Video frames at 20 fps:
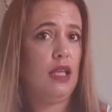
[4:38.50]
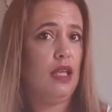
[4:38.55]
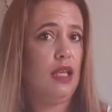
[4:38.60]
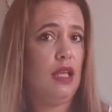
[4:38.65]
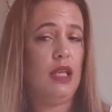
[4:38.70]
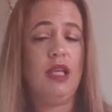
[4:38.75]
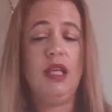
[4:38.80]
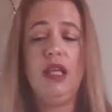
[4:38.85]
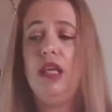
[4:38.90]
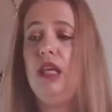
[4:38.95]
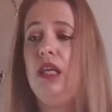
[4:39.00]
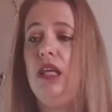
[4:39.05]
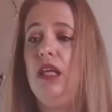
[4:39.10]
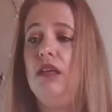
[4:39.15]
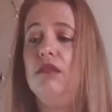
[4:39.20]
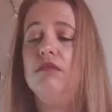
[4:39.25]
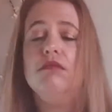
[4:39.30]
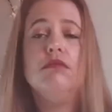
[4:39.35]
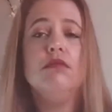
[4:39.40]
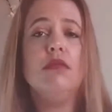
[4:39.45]

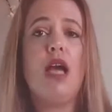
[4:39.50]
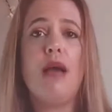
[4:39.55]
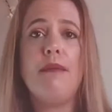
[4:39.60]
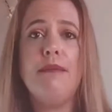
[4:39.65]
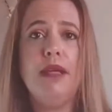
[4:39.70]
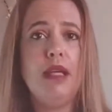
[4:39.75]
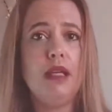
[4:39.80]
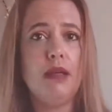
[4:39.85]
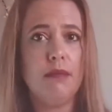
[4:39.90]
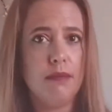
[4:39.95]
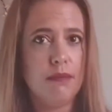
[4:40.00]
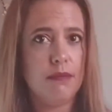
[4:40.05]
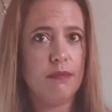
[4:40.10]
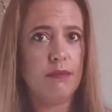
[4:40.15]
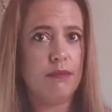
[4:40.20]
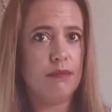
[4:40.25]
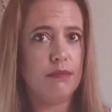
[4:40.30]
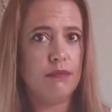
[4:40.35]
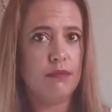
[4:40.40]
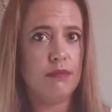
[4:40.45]
y a mí,
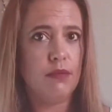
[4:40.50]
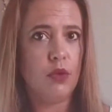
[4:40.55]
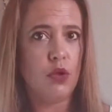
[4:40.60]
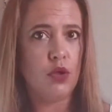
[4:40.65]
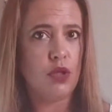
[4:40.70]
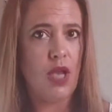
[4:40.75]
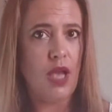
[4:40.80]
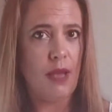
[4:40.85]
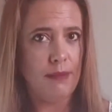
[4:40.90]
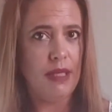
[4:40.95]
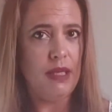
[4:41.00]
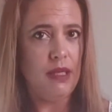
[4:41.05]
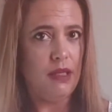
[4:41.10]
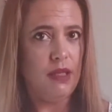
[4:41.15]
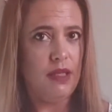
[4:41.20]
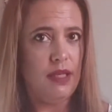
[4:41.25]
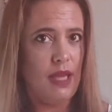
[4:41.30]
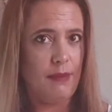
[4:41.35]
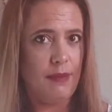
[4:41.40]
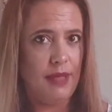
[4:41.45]
a
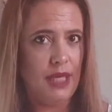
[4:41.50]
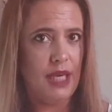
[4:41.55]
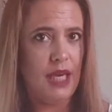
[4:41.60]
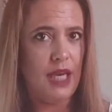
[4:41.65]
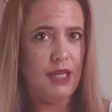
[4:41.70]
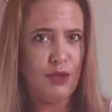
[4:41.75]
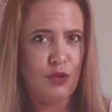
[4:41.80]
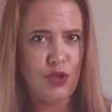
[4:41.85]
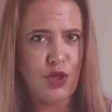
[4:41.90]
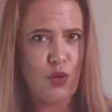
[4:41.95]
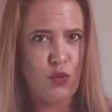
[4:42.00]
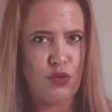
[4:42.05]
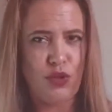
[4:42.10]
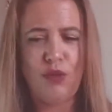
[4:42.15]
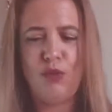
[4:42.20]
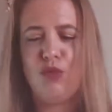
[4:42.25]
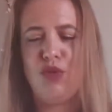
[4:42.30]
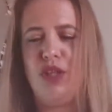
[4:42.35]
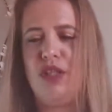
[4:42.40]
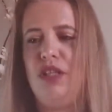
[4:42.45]
mí y a mi hija nos ha
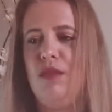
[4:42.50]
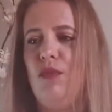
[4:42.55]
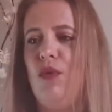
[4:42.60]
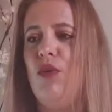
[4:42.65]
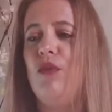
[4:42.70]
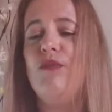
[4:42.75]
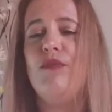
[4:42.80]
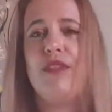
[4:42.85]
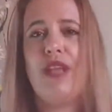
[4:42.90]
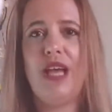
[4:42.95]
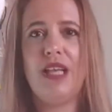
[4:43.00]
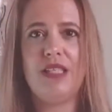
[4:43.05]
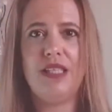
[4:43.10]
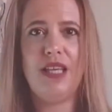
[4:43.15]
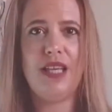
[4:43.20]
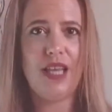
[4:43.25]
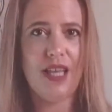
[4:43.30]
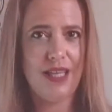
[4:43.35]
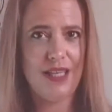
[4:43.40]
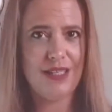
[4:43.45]
gustado muchísimo.
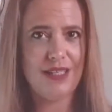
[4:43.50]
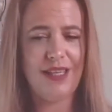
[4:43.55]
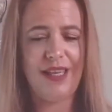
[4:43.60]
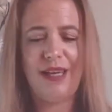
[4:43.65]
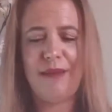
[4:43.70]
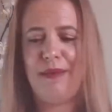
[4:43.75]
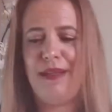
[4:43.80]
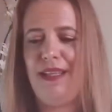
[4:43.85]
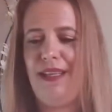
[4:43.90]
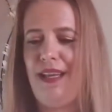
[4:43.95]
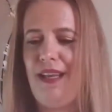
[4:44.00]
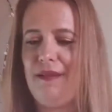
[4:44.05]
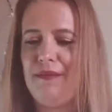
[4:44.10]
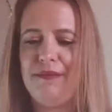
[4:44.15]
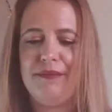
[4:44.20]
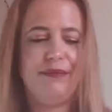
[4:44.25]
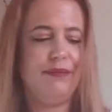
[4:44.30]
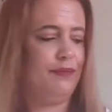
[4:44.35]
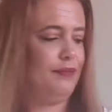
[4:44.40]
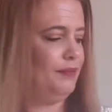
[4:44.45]
Así que sí
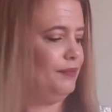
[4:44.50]
repetiré.